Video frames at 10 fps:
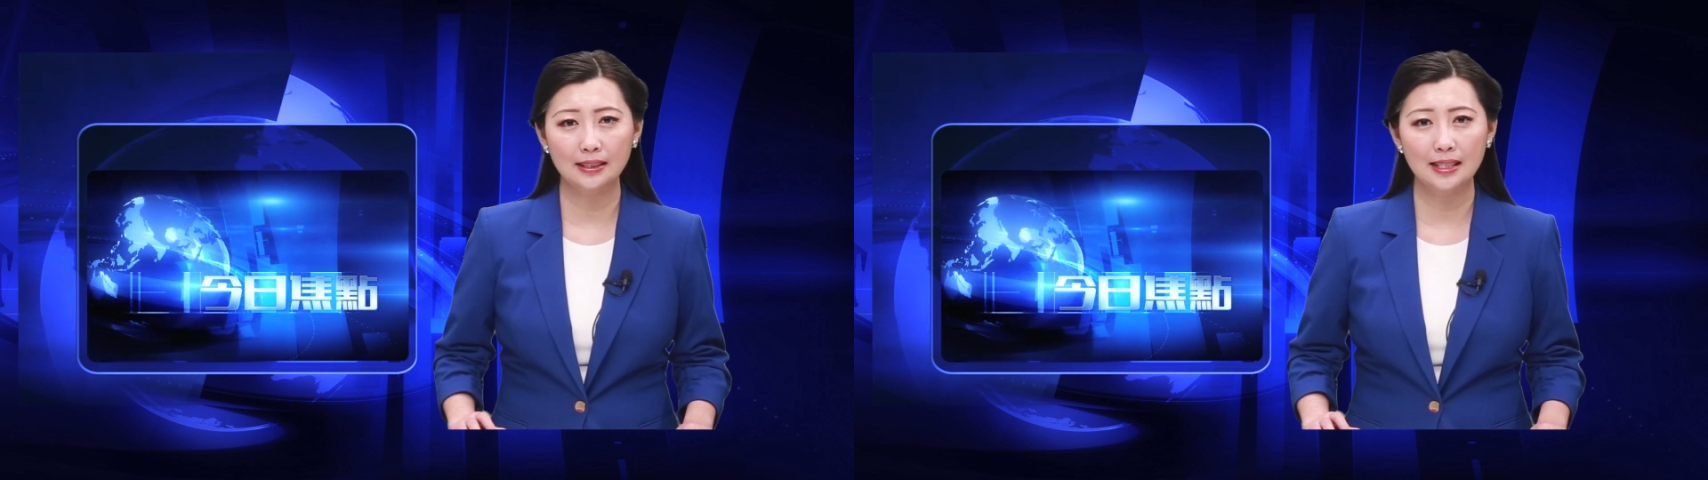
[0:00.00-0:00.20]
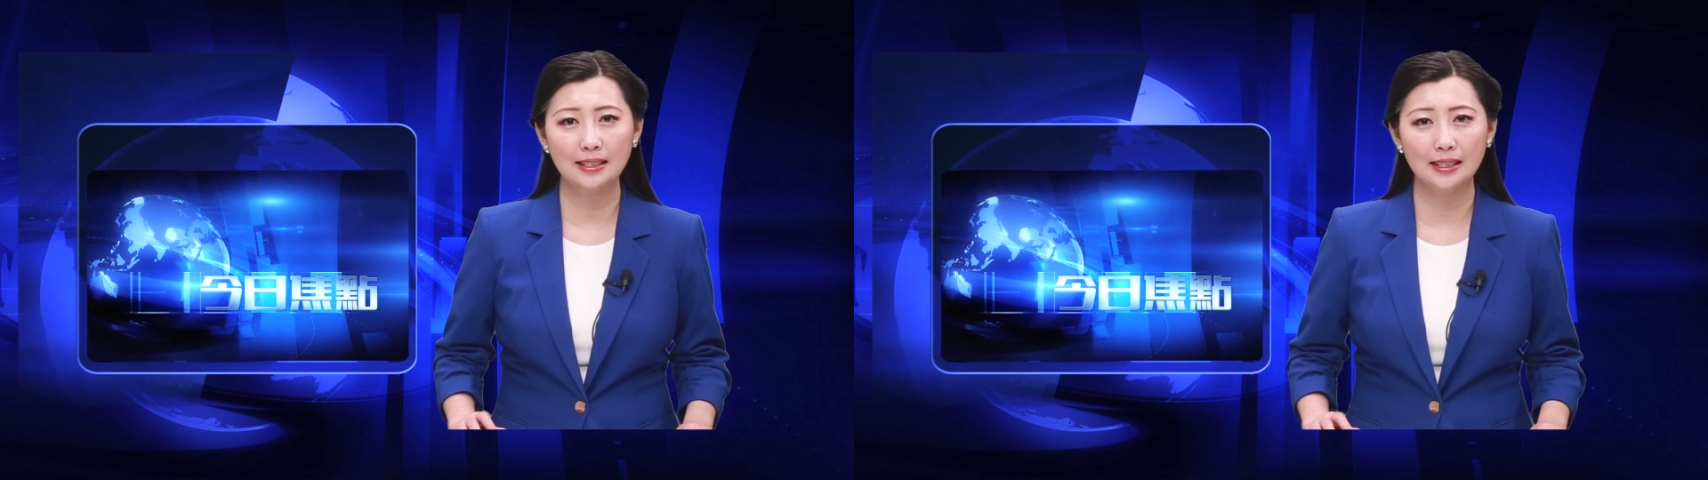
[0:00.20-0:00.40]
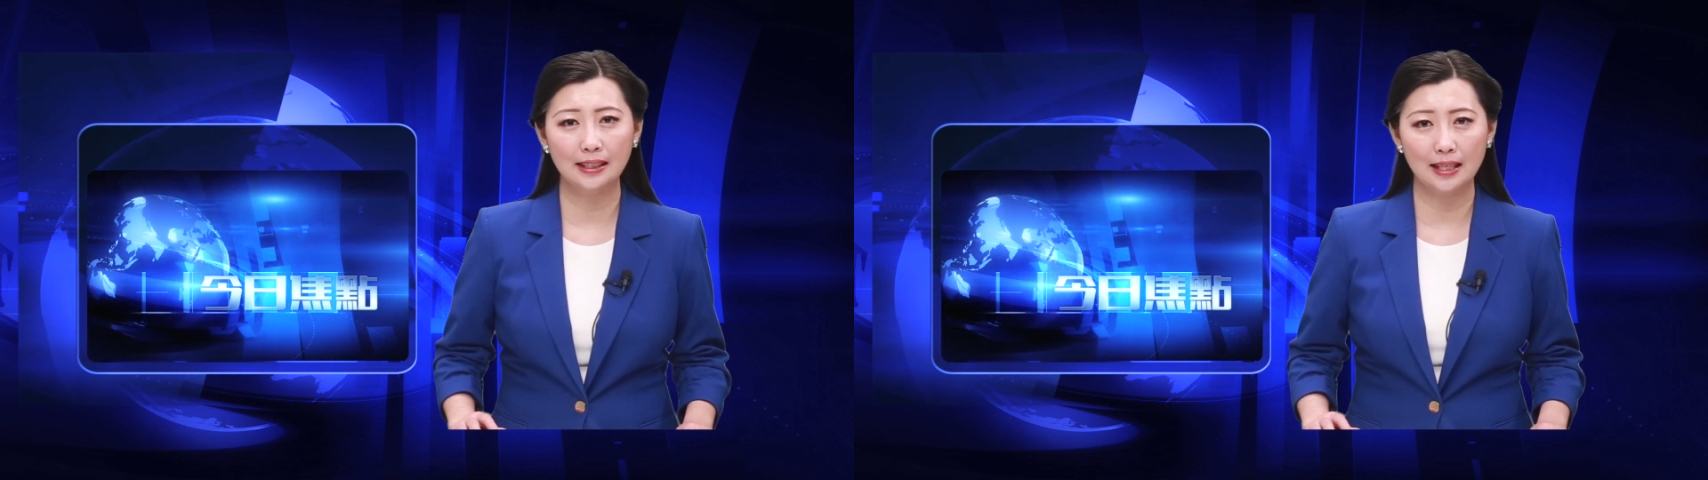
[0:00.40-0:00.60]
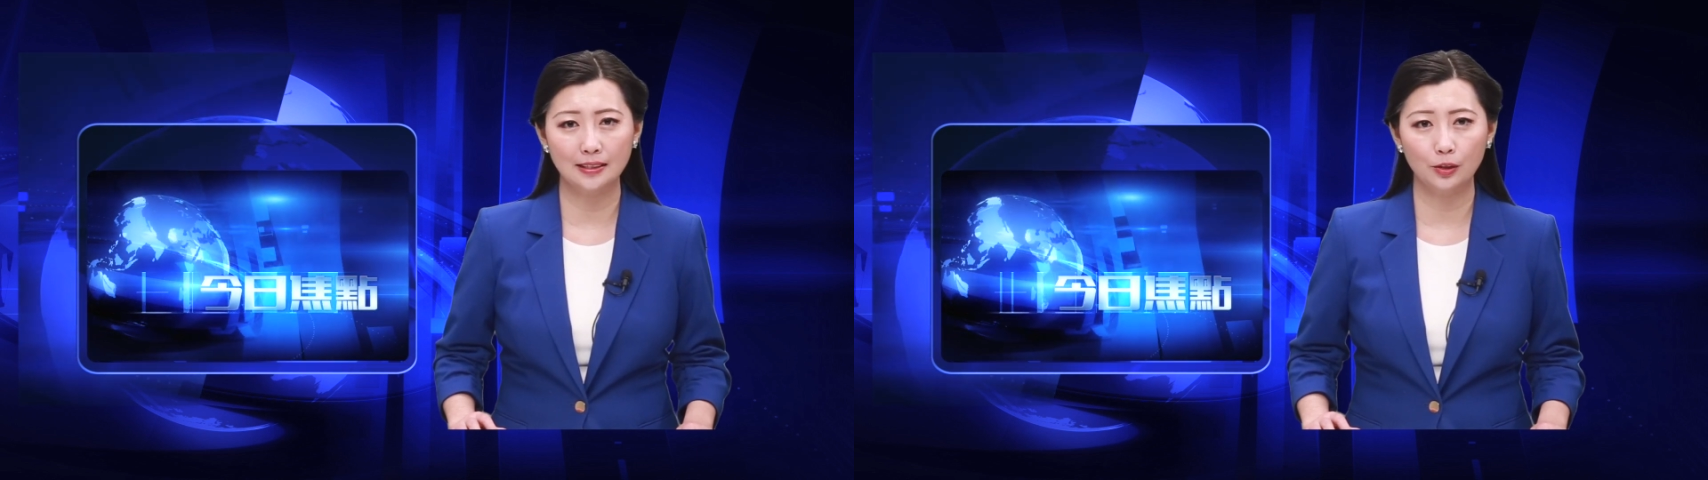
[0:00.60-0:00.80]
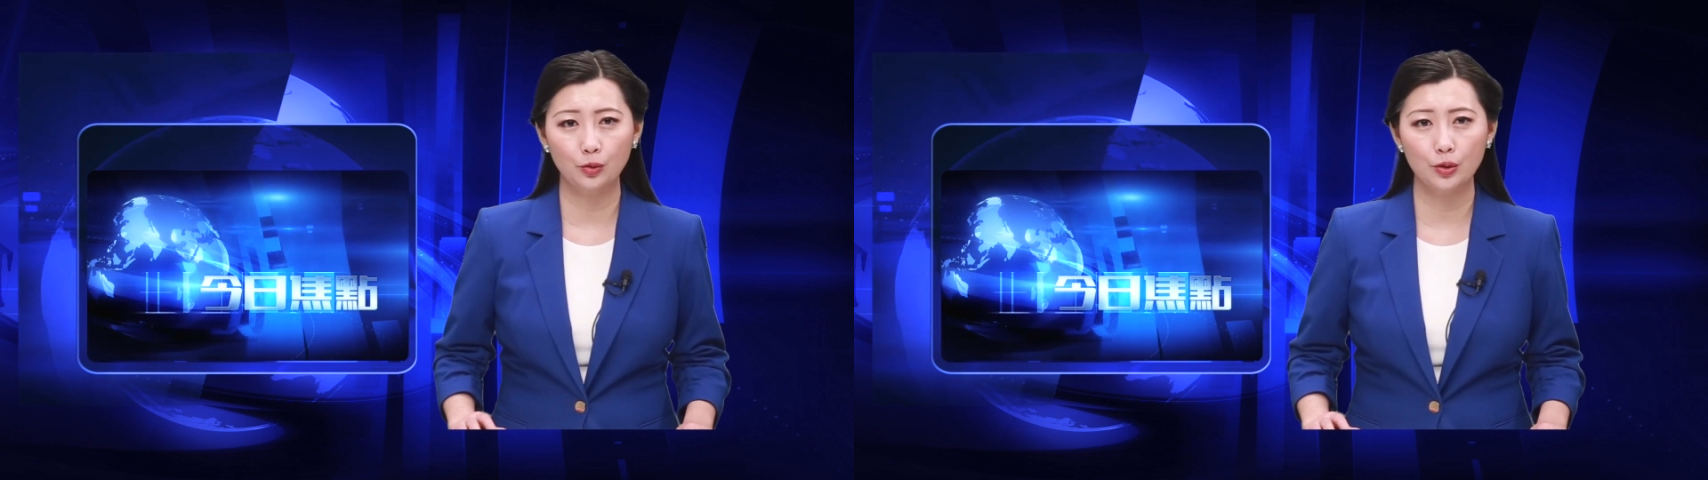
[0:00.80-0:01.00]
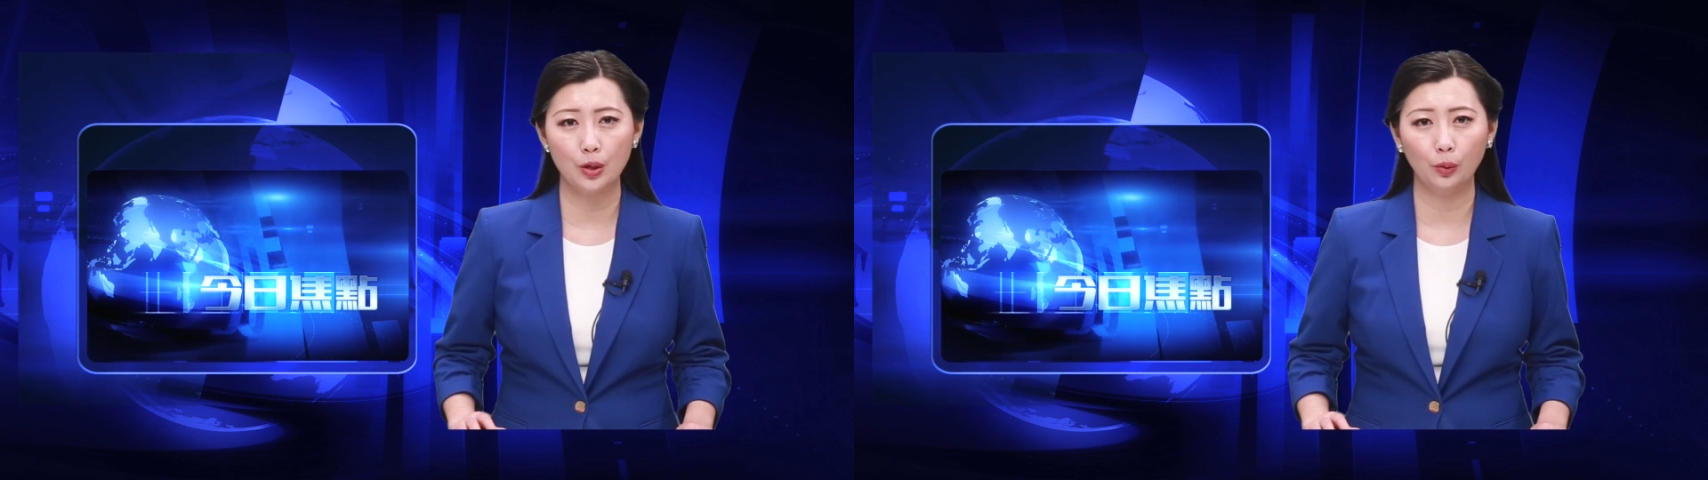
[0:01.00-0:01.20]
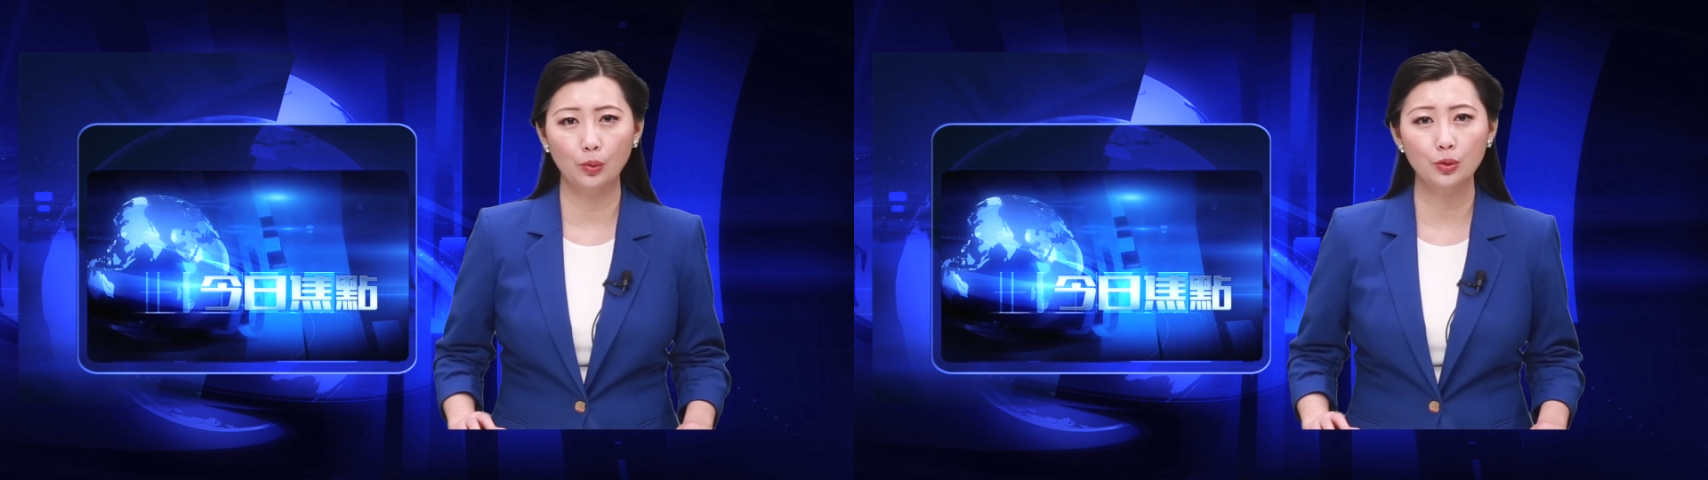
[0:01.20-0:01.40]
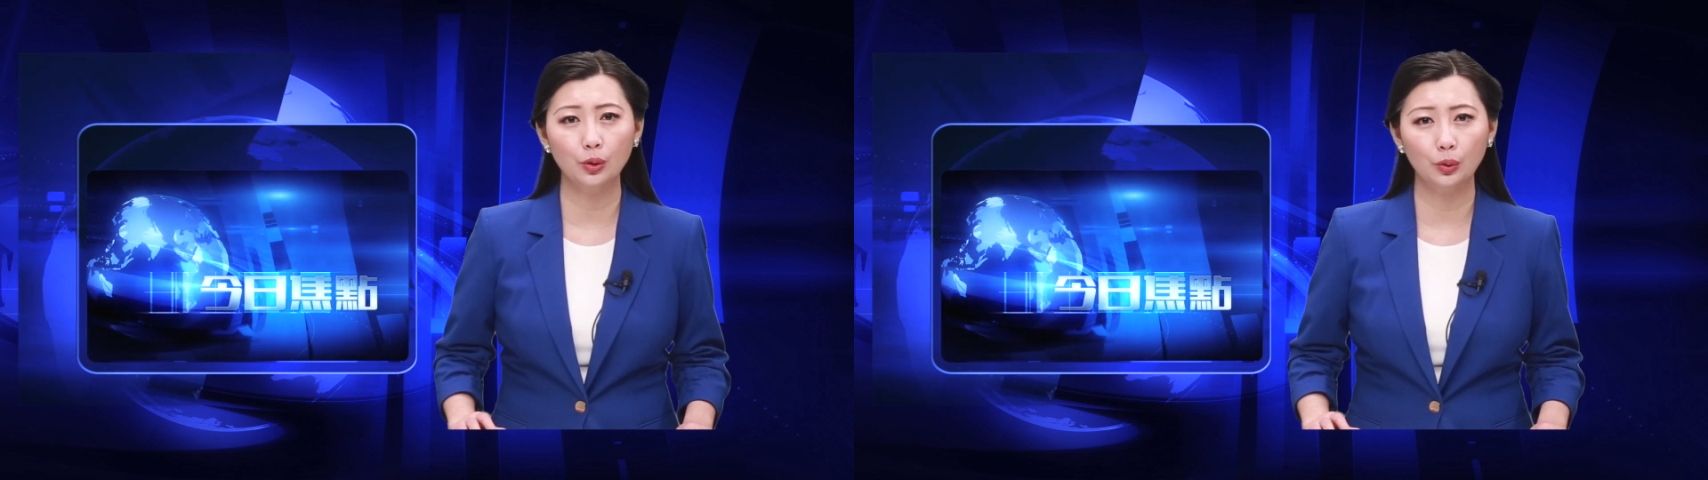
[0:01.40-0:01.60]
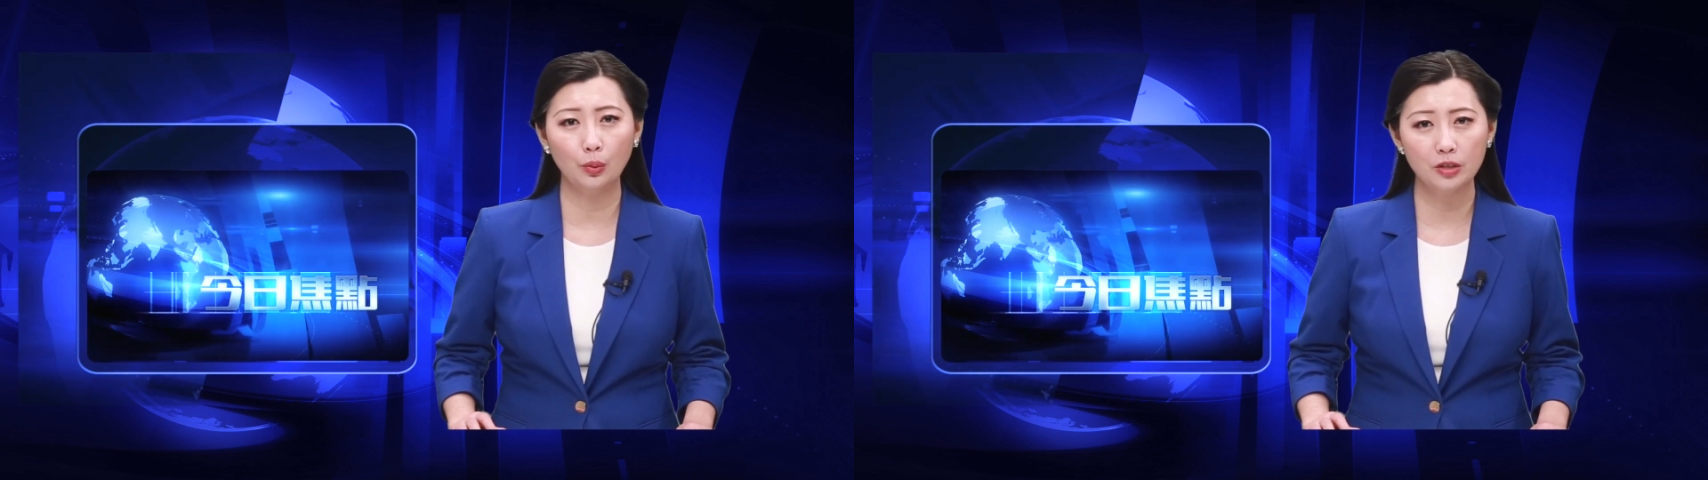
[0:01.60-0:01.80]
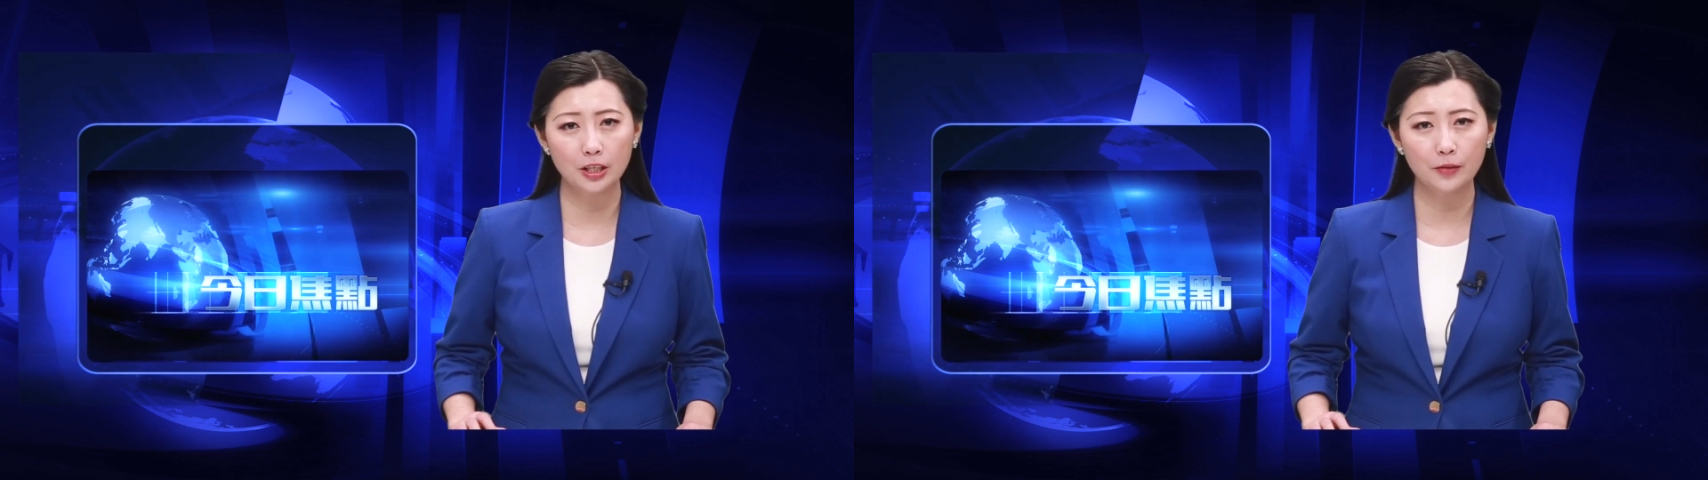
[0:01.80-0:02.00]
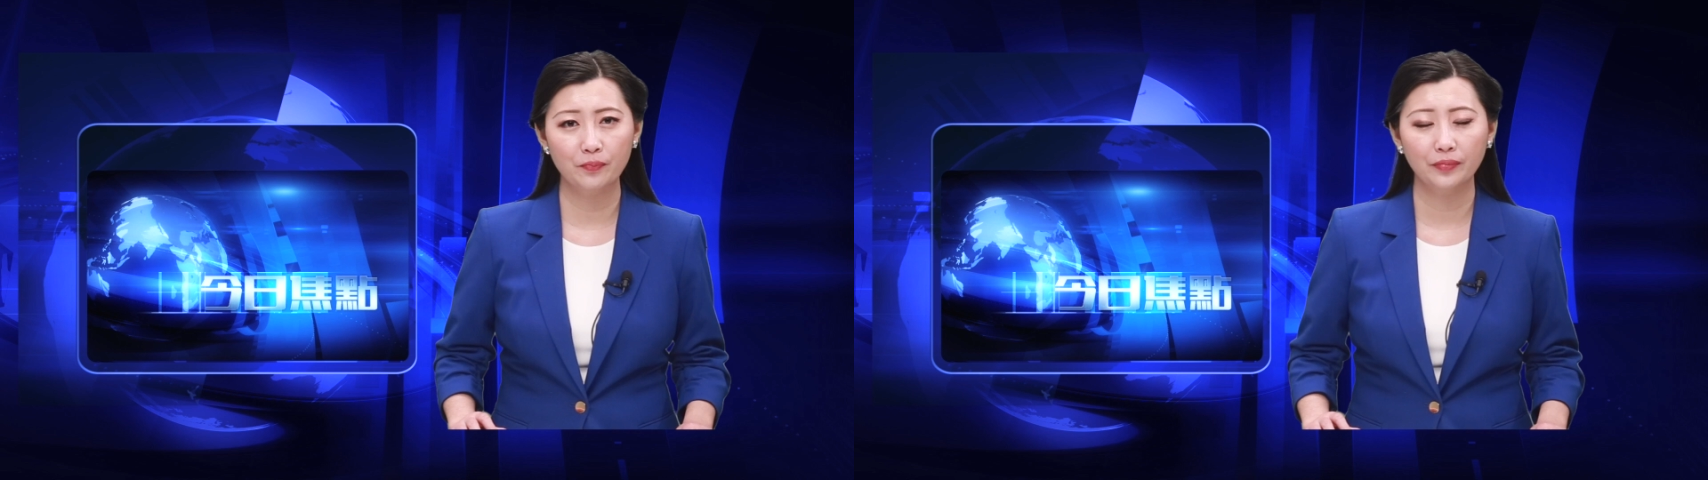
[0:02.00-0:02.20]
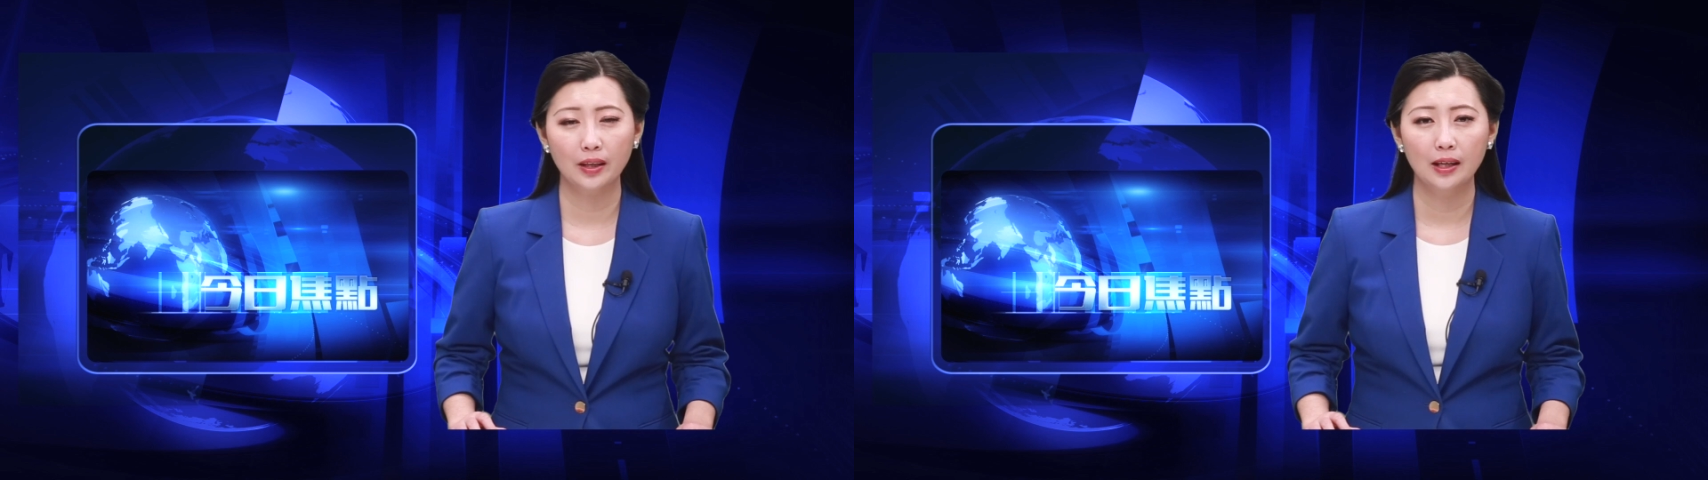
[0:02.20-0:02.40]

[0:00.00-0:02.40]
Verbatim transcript: 先进典型宣传工作的通知。